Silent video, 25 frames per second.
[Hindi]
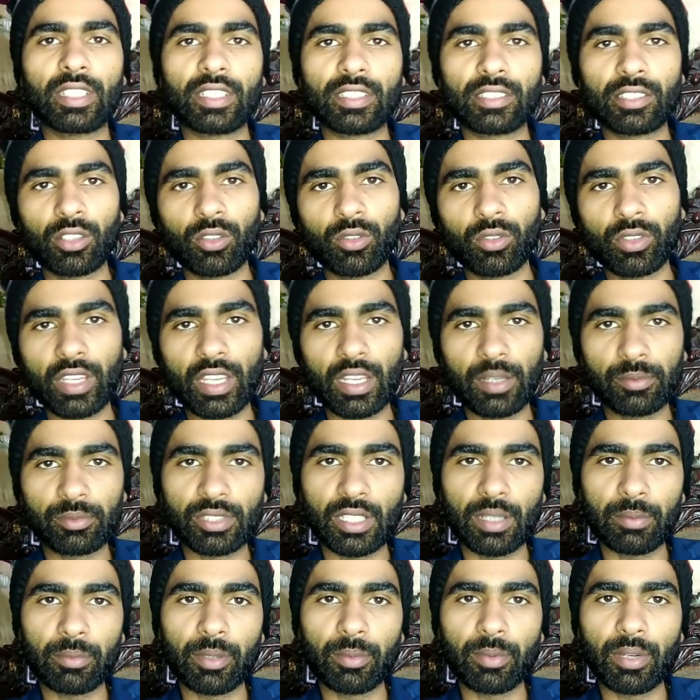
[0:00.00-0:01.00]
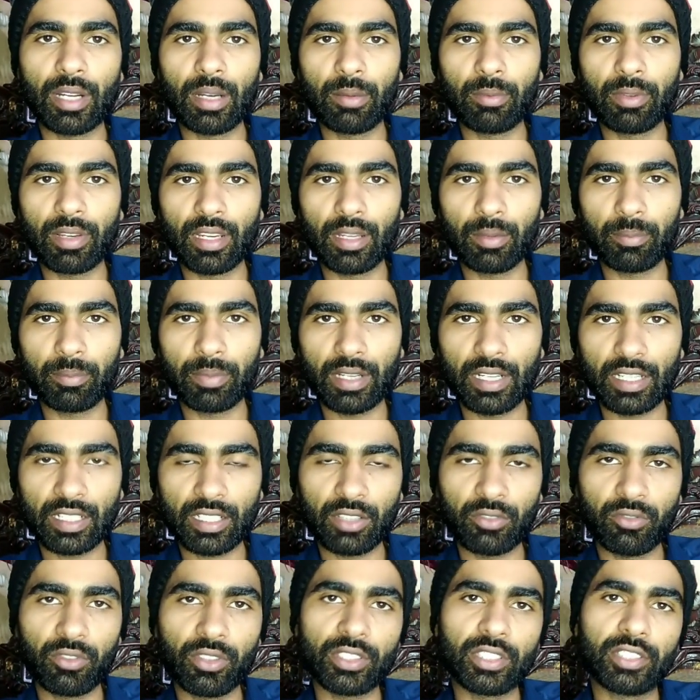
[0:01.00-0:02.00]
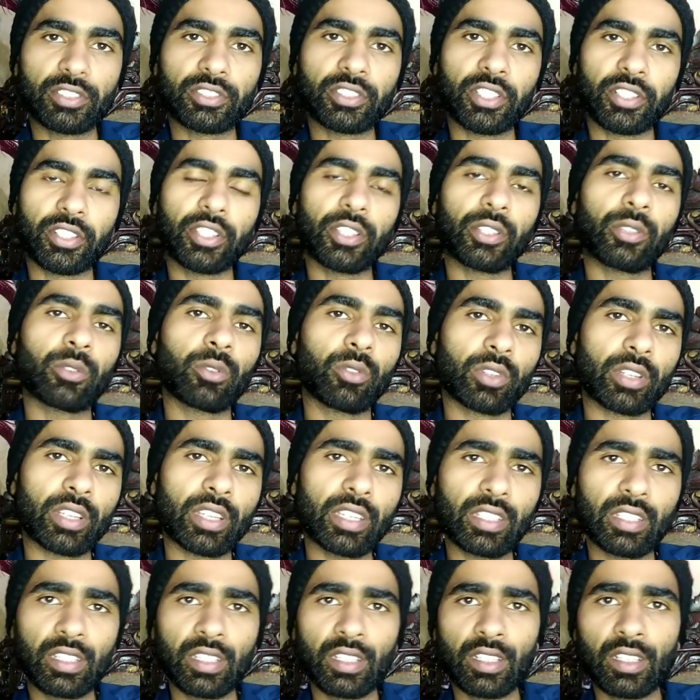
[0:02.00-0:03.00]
करता हूँ कि आप सब अबाब अल्लाह पाक के फजल से ठीक होंगे